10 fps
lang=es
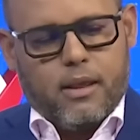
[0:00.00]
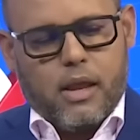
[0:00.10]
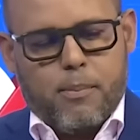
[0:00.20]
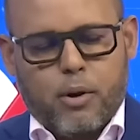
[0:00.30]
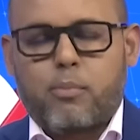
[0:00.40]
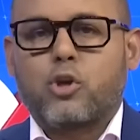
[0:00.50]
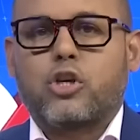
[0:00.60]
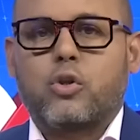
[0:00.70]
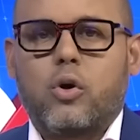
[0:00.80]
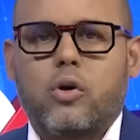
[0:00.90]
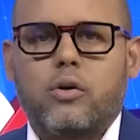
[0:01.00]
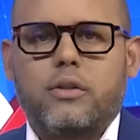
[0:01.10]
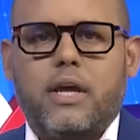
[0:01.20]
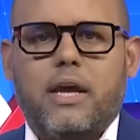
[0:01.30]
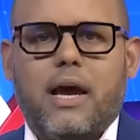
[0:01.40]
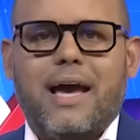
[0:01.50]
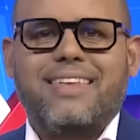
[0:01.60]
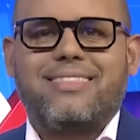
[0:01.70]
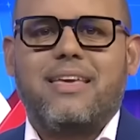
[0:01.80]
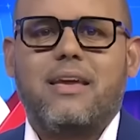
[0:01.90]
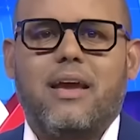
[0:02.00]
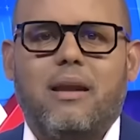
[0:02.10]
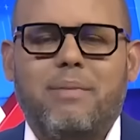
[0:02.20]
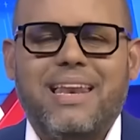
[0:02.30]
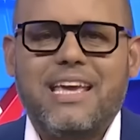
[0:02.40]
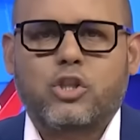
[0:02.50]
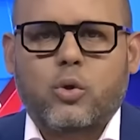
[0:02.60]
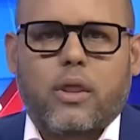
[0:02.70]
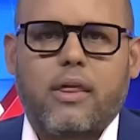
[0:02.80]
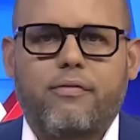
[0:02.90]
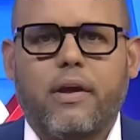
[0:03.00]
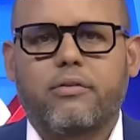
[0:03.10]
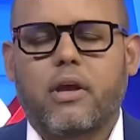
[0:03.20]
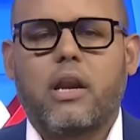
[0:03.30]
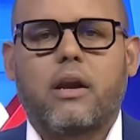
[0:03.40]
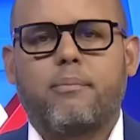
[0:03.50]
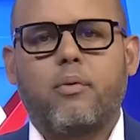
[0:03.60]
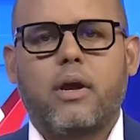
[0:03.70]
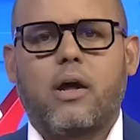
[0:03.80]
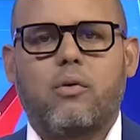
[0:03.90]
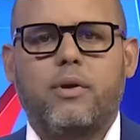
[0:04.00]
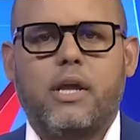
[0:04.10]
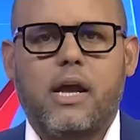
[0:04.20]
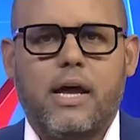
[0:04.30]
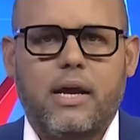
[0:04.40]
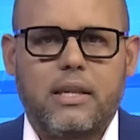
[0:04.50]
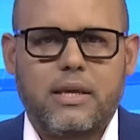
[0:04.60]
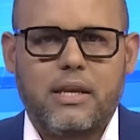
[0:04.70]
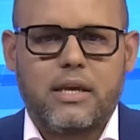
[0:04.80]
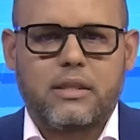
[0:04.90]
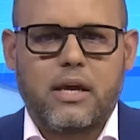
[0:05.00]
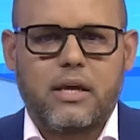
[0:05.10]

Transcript: a propósito de Haití, el ministro de Defensa de la República Dominicana, el teniente